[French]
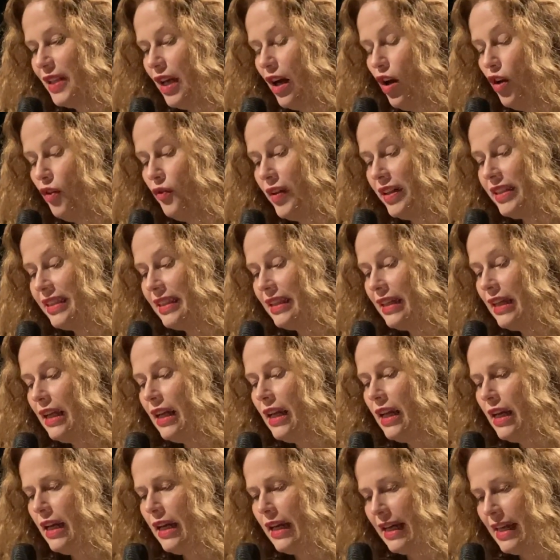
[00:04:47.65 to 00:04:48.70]
En fait,
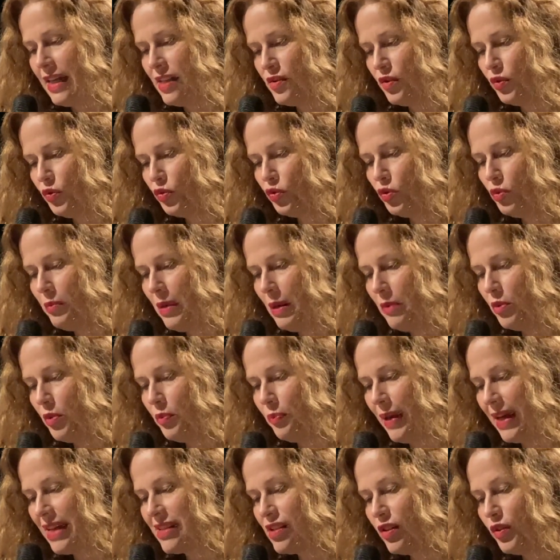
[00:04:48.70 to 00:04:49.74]
reste tout de même une
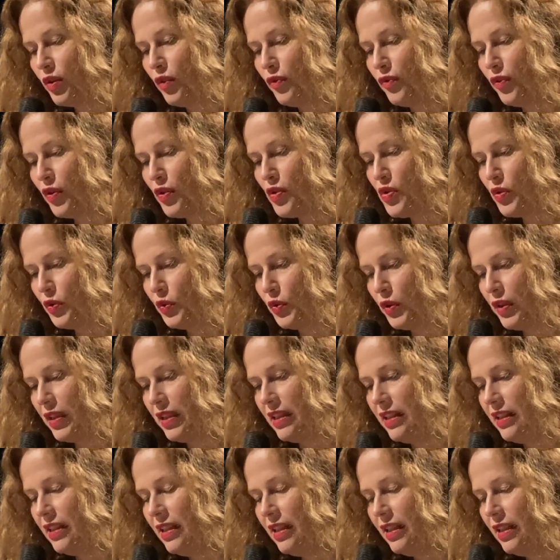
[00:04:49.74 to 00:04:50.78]
personne en fonction de
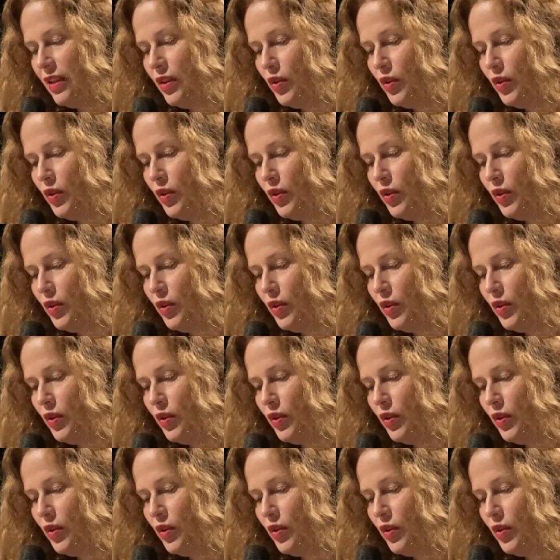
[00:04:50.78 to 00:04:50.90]
qui,